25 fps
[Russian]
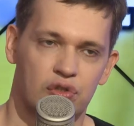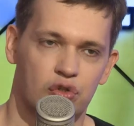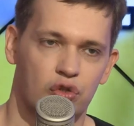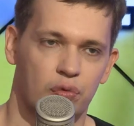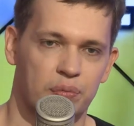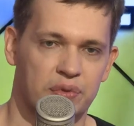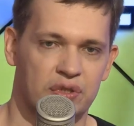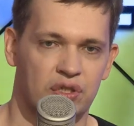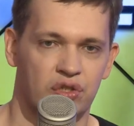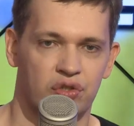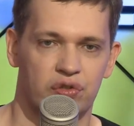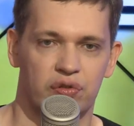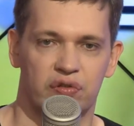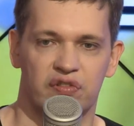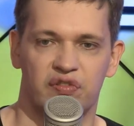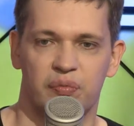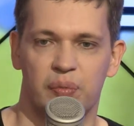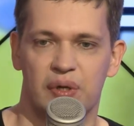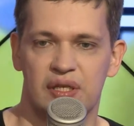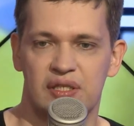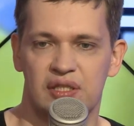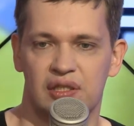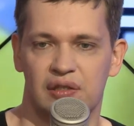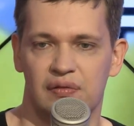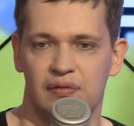Омска живет в
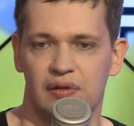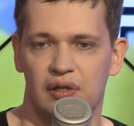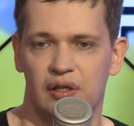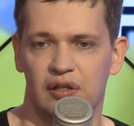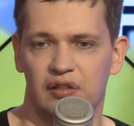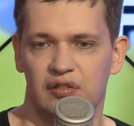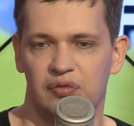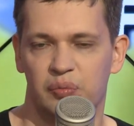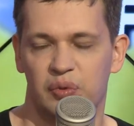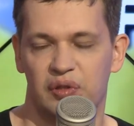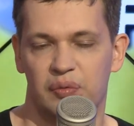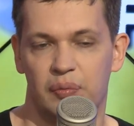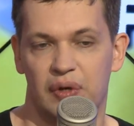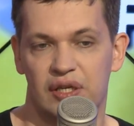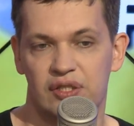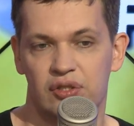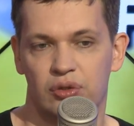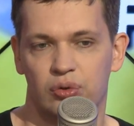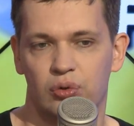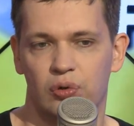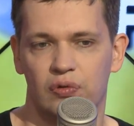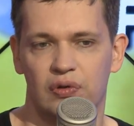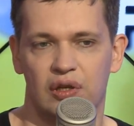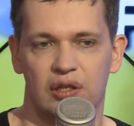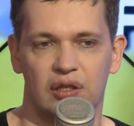Москве, в
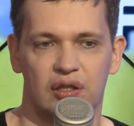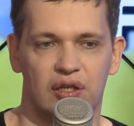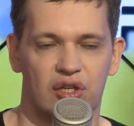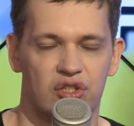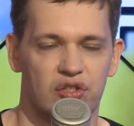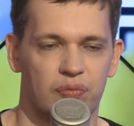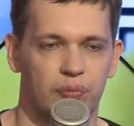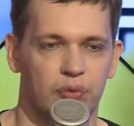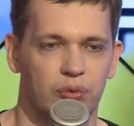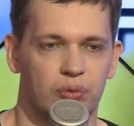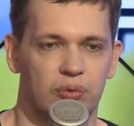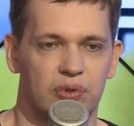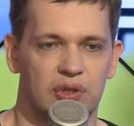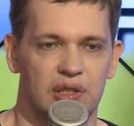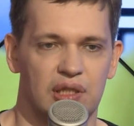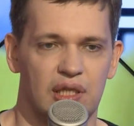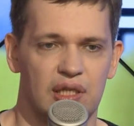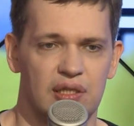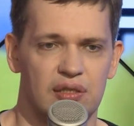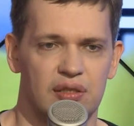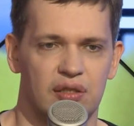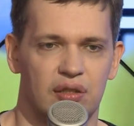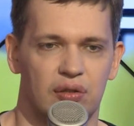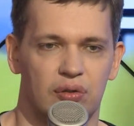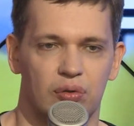Подмосковье, они, конечно, будут
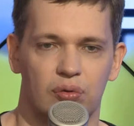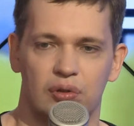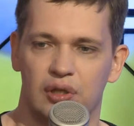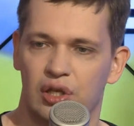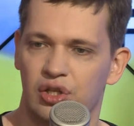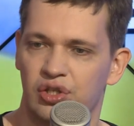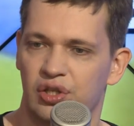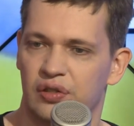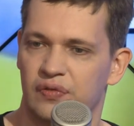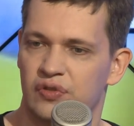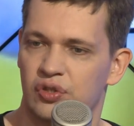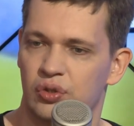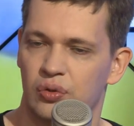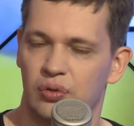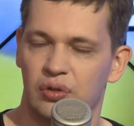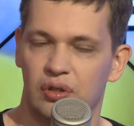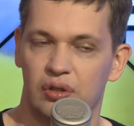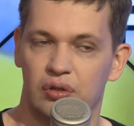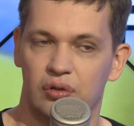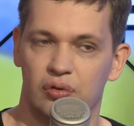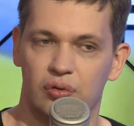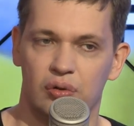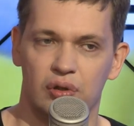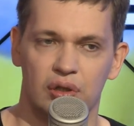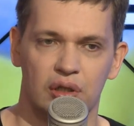ездить, но, конечно, это все не
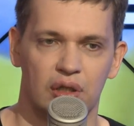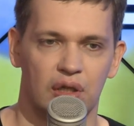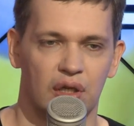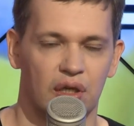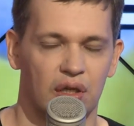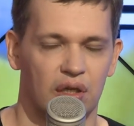то.